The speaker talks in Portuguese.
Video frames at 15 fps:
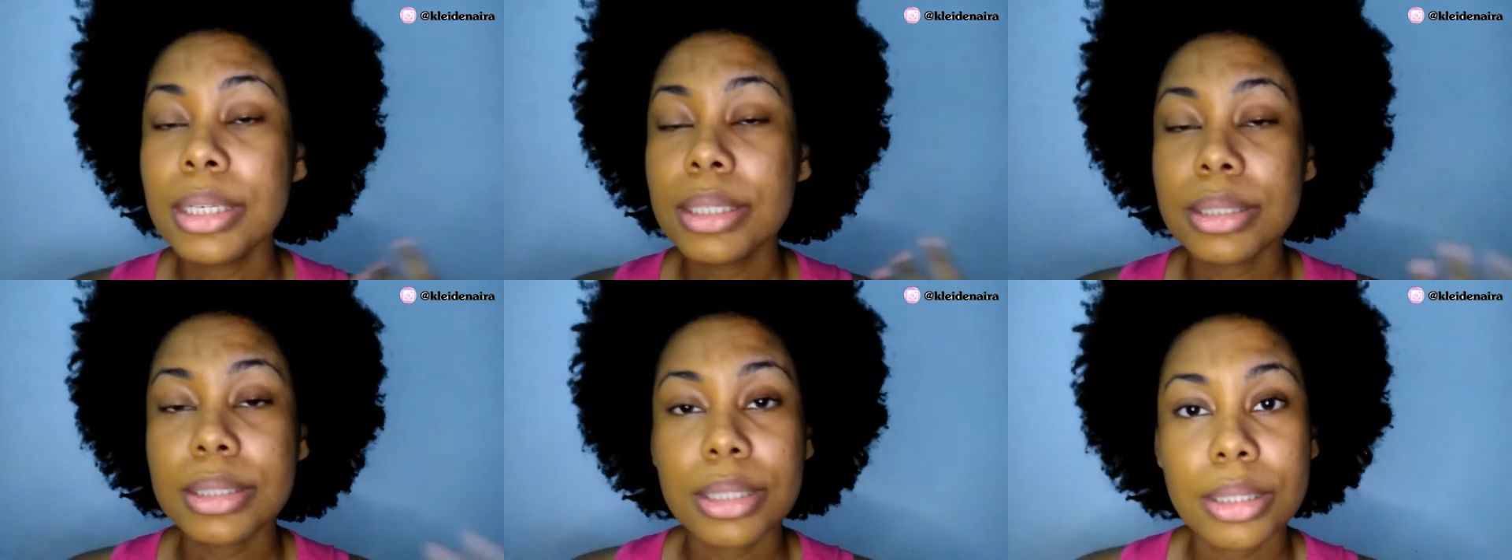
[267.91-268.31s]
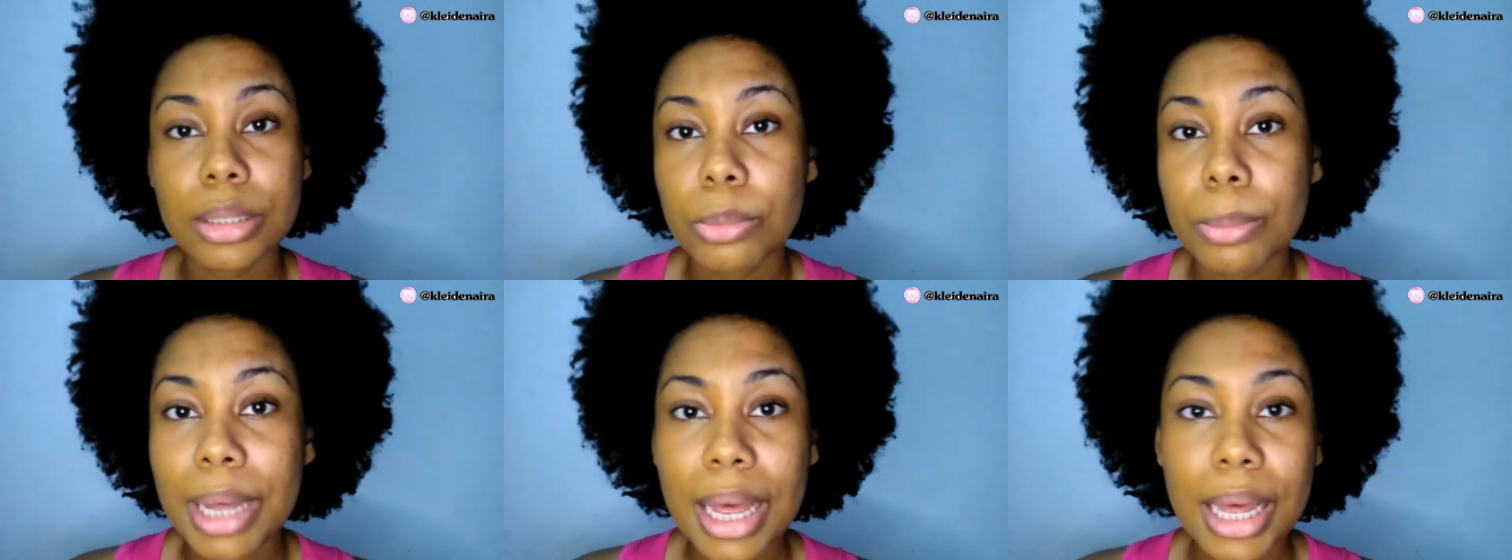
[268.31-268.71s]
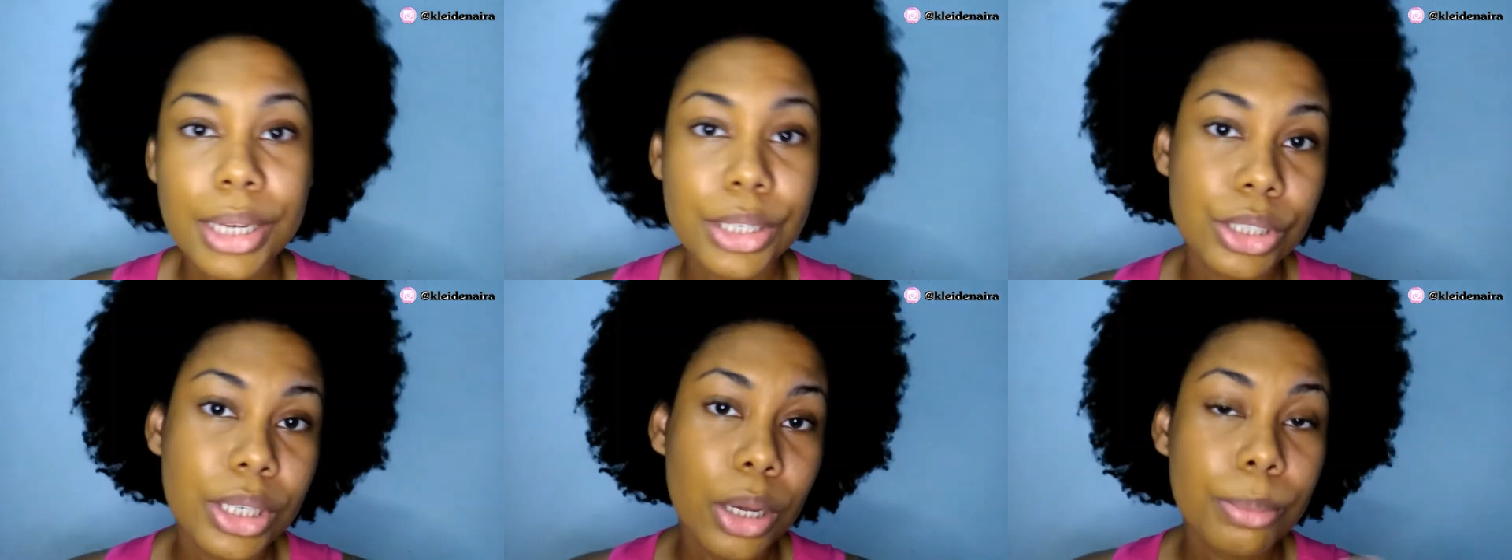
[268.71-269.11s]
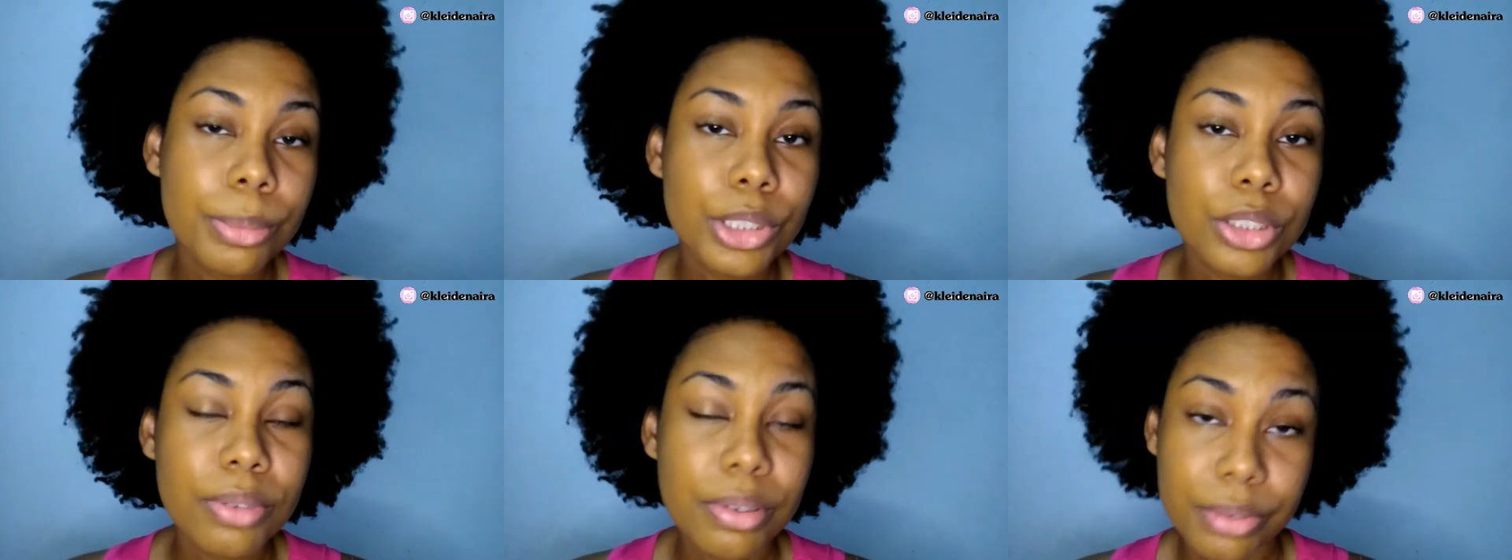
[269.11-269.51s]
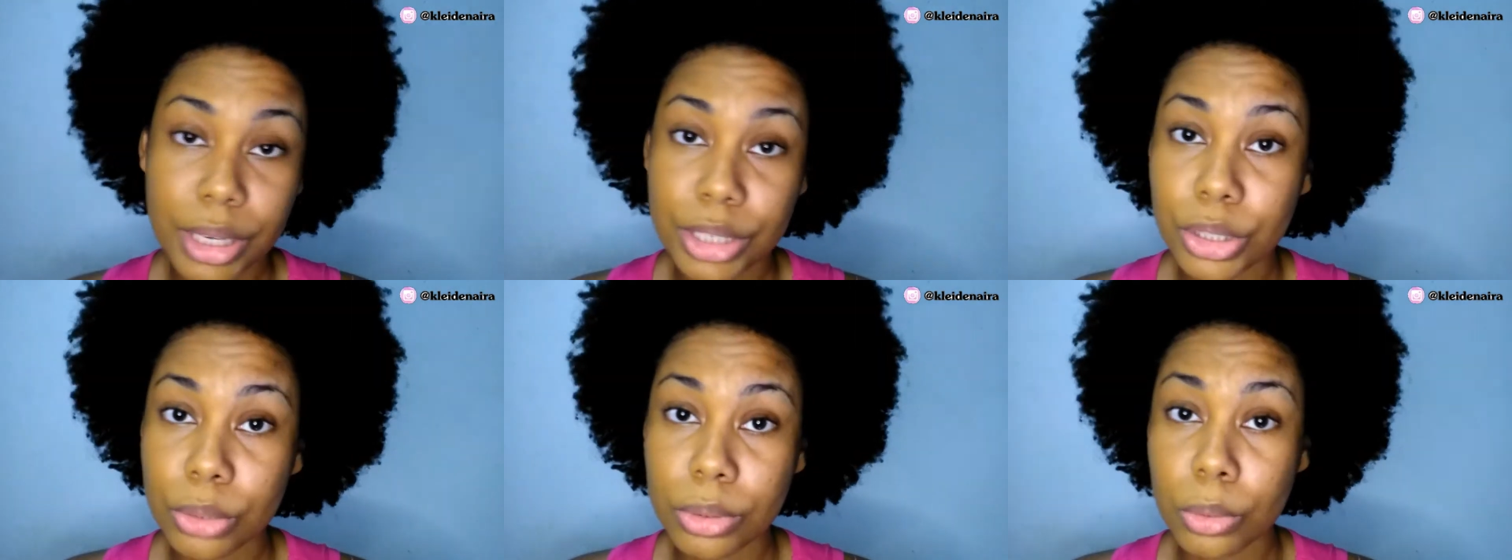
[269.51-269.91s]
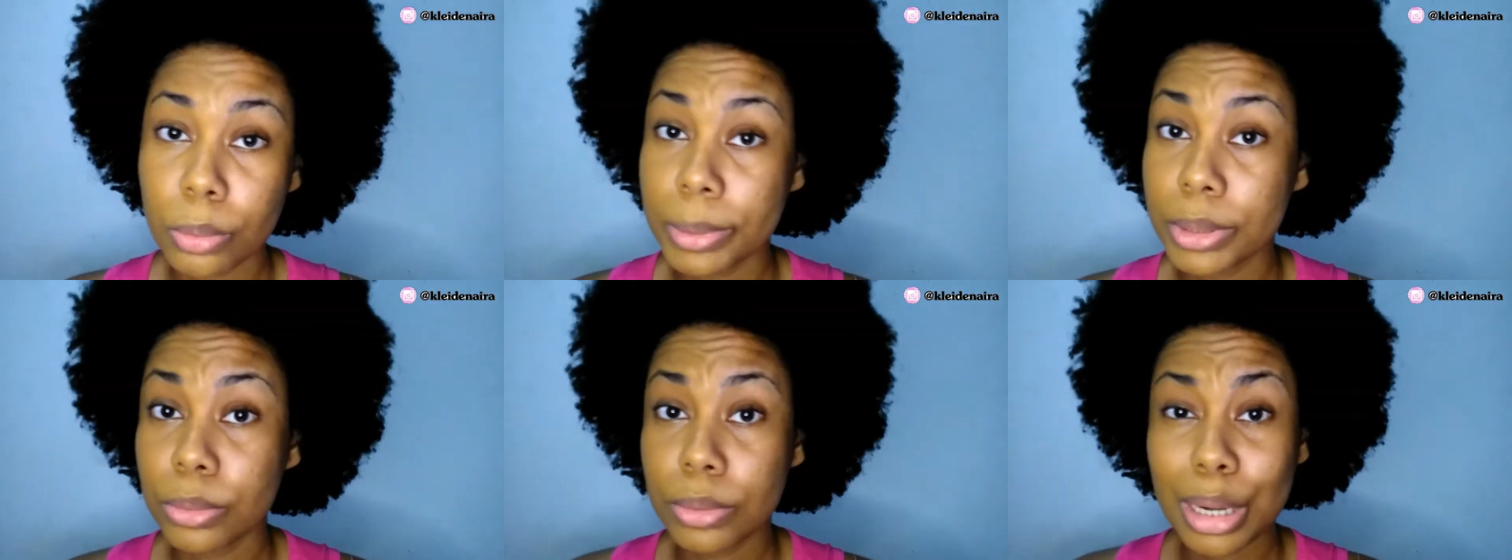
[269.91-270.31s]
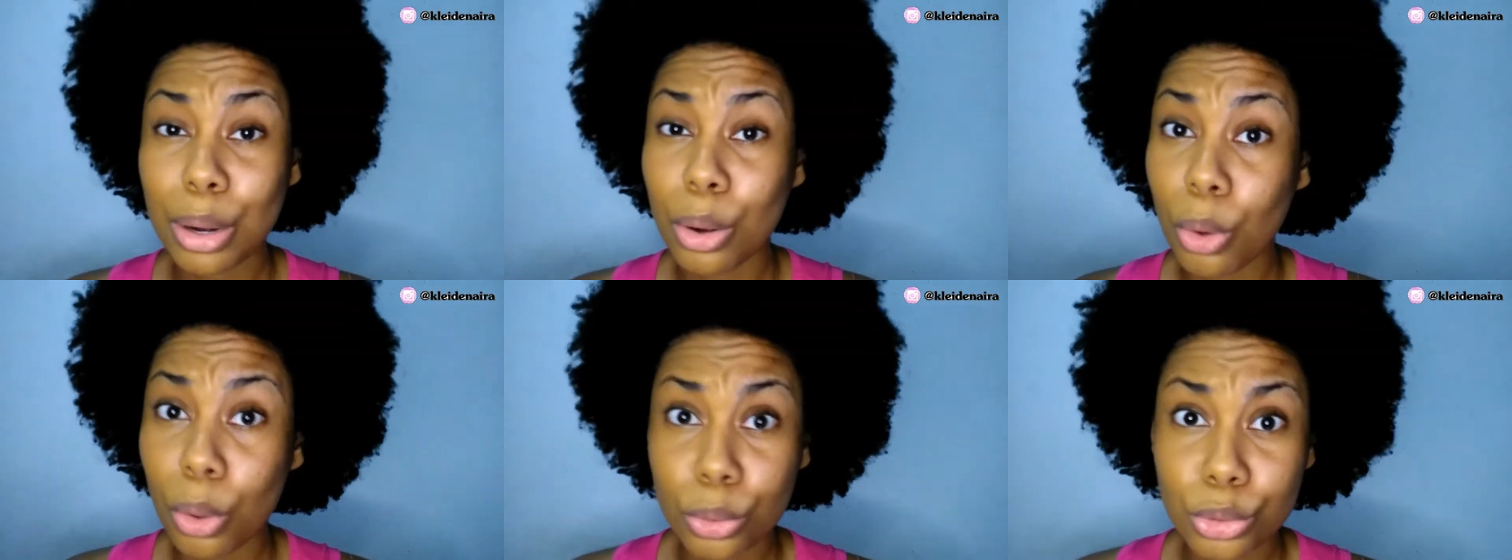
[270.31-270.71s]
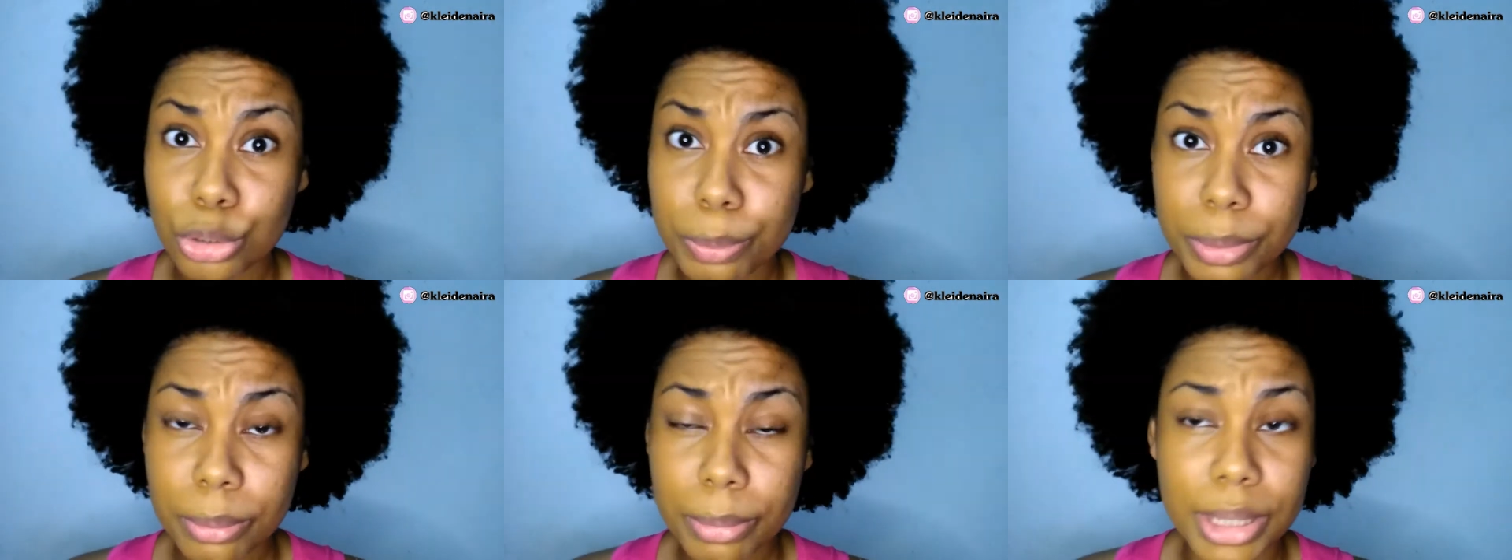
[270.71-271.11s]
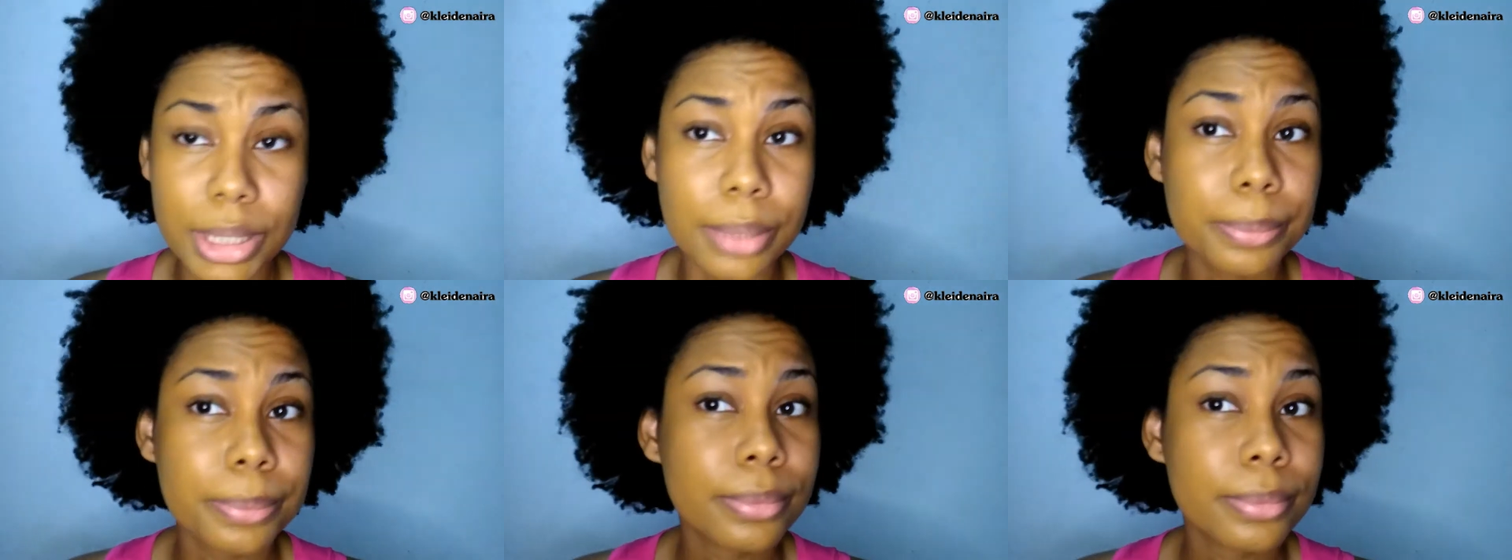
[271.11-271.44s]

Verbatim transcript: sem nenhuma acne, realmente vai ficar de alta cobertura logo de primeira.